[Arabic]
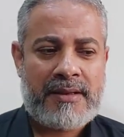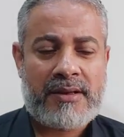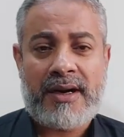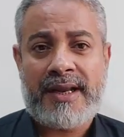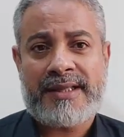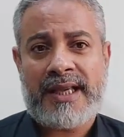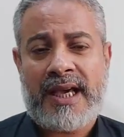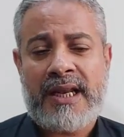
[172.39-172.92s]

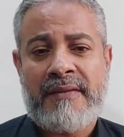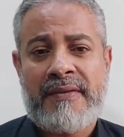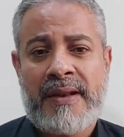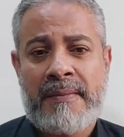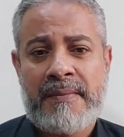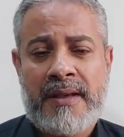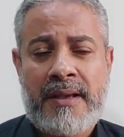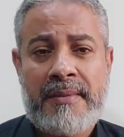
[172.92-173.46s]
قال تعالى
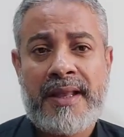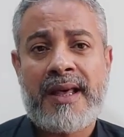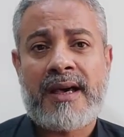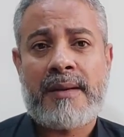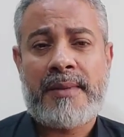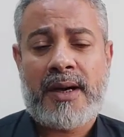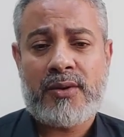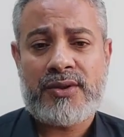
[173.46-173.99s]
فلما
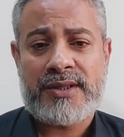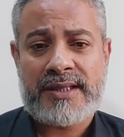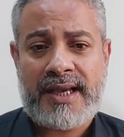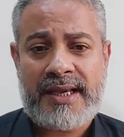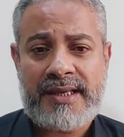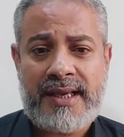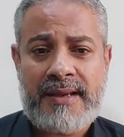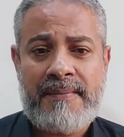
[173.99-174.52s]
بلغ معه
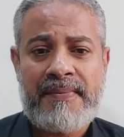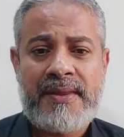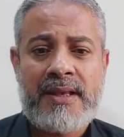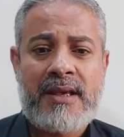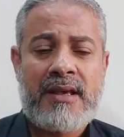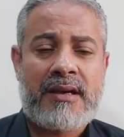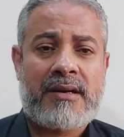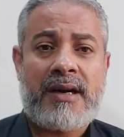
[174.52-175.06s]
السعي
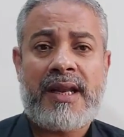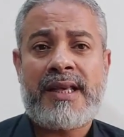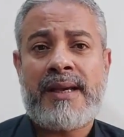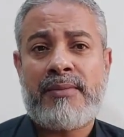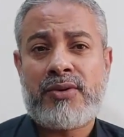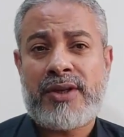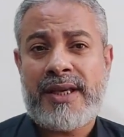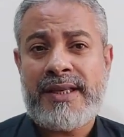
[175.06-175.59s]
قال يا
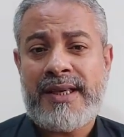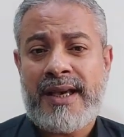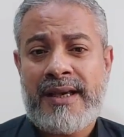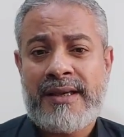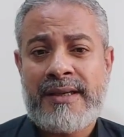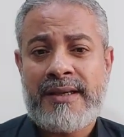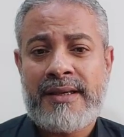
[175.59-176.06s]
بني